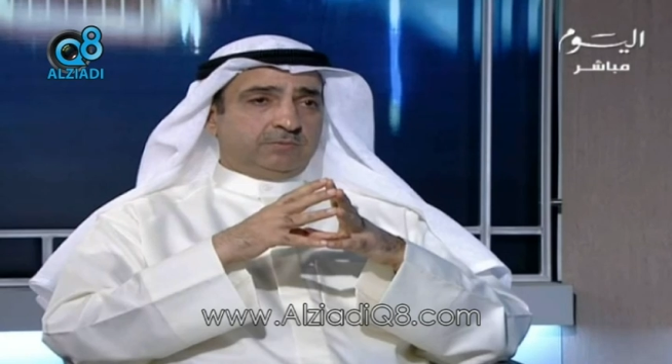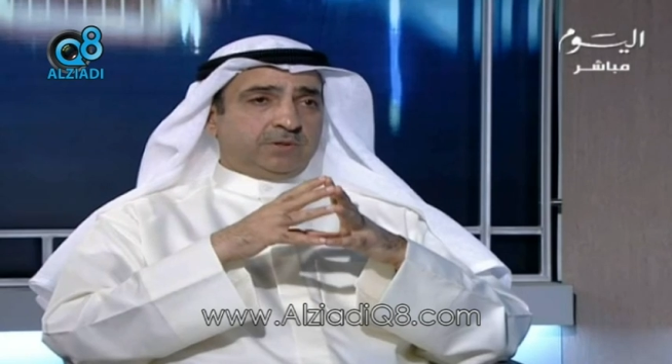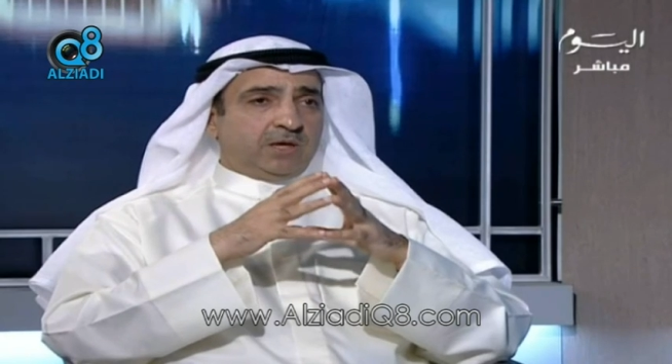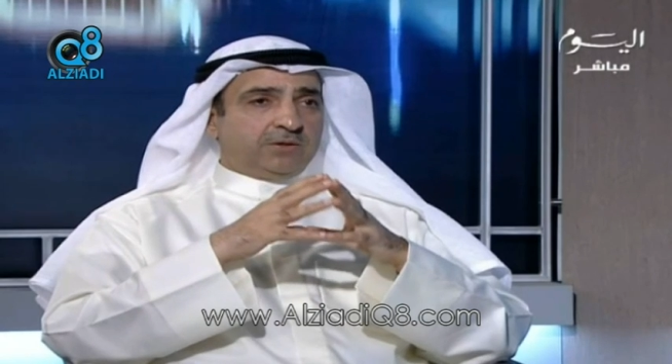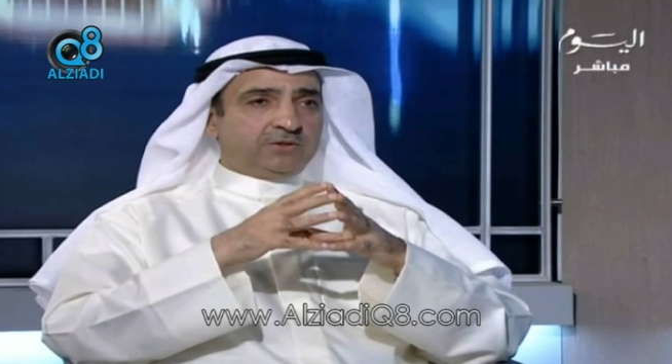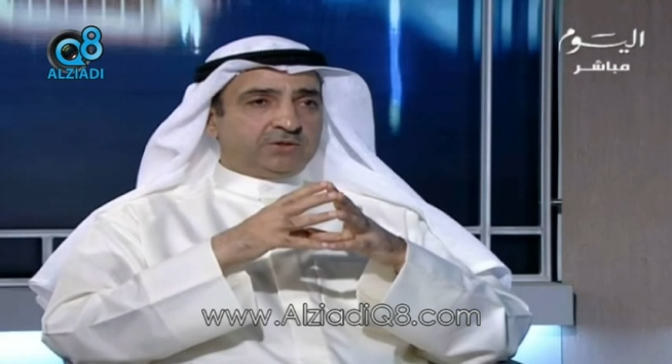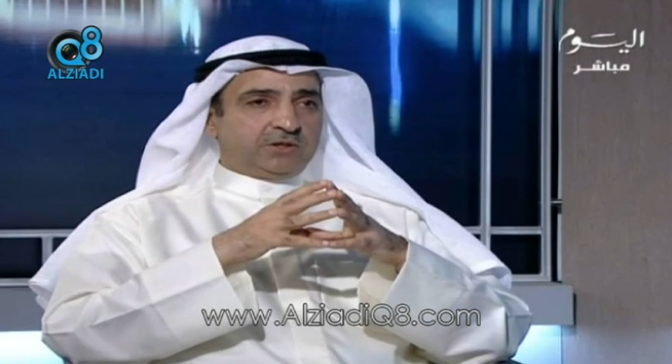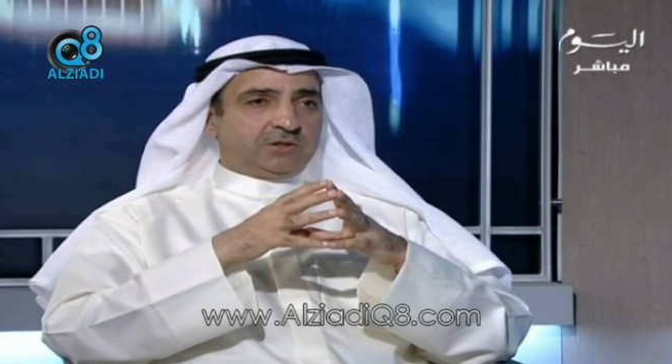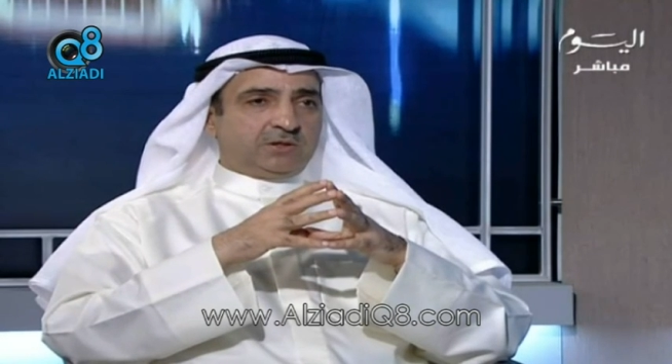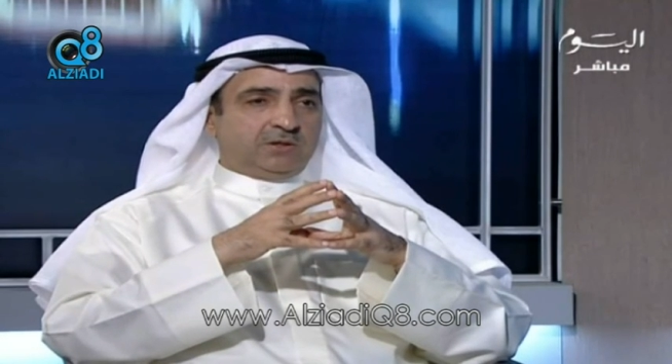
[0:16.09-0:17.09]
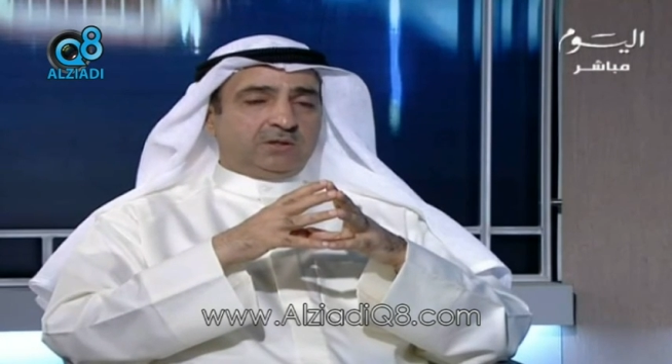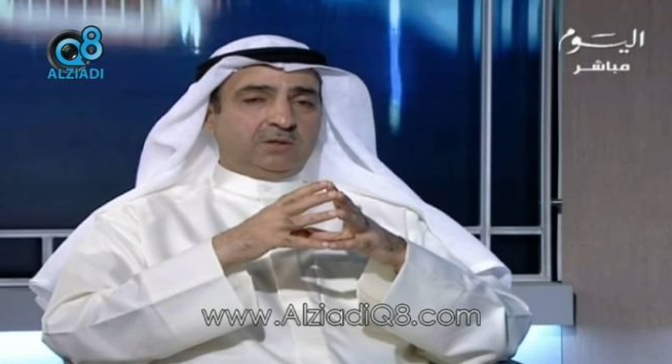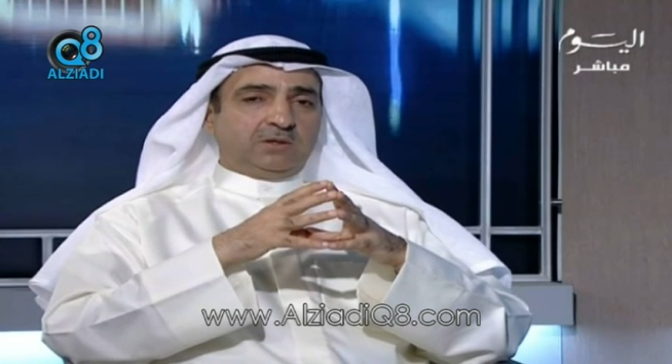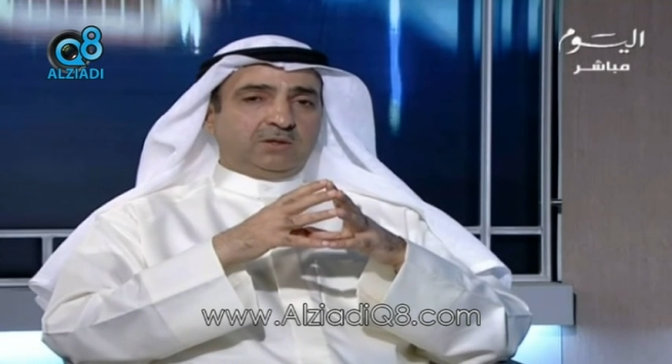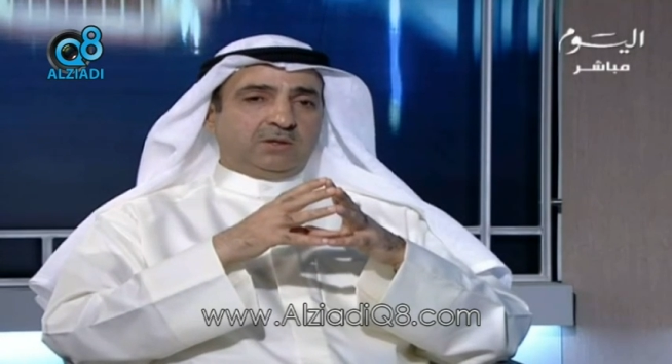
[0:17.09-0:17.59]
بهذا الشكل
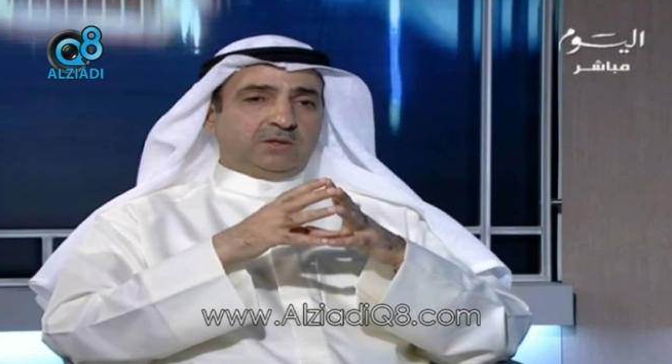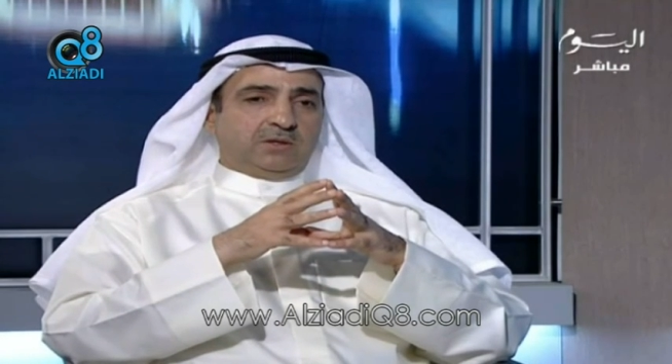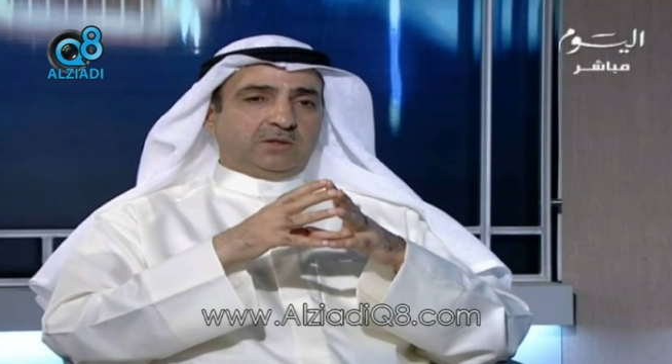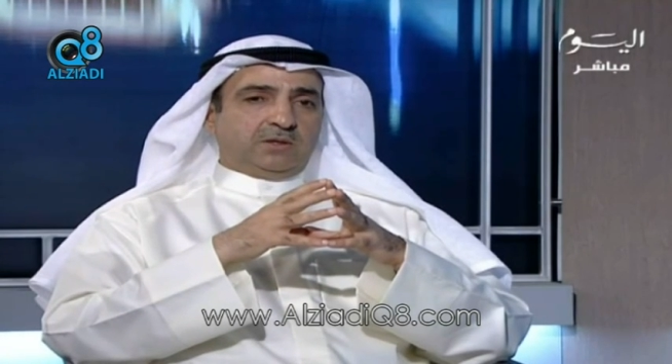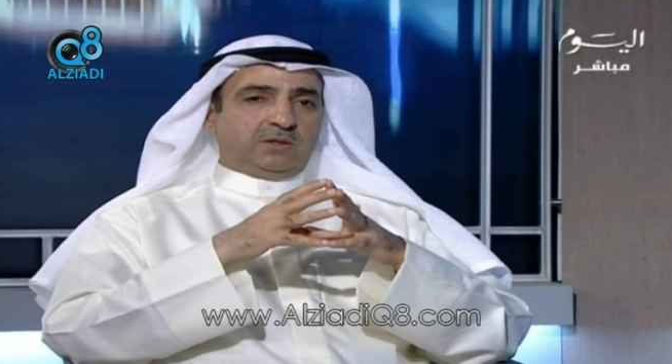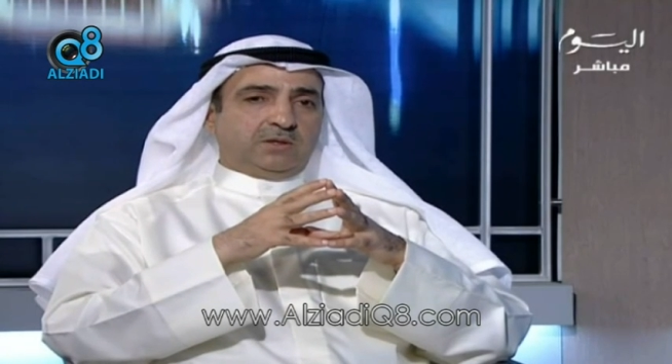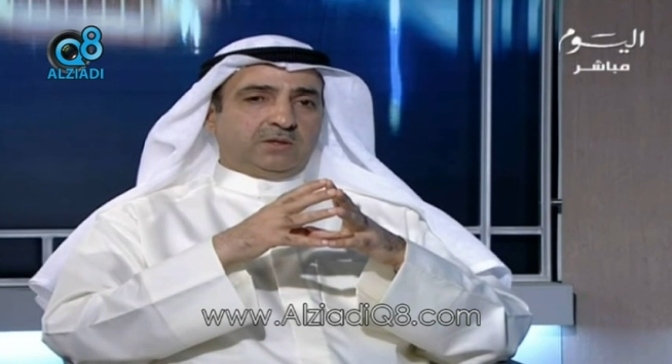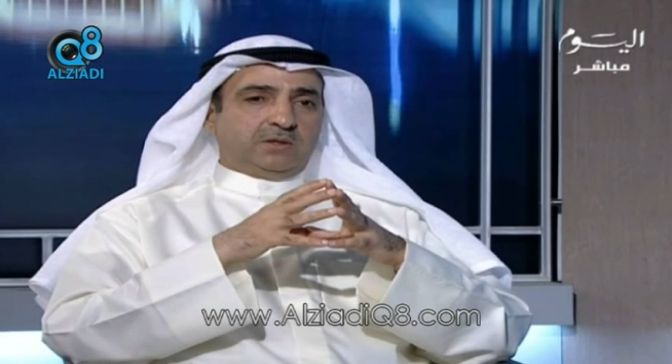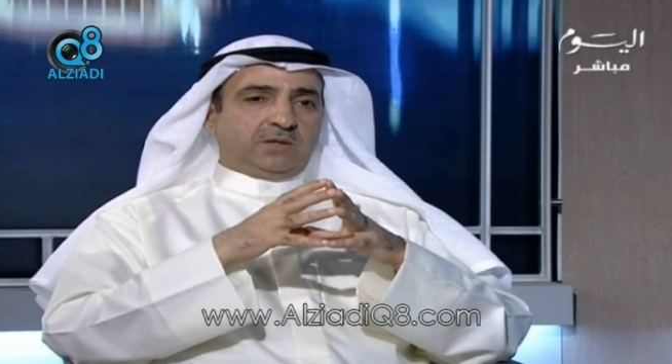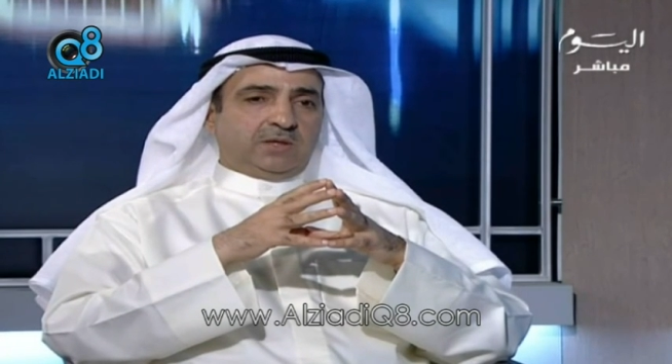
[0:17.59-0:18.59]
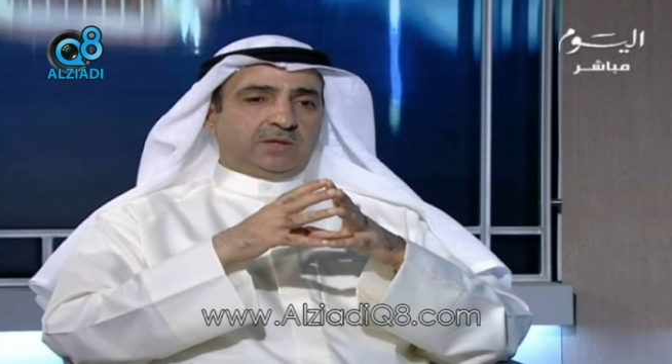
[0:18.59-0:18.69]
آه،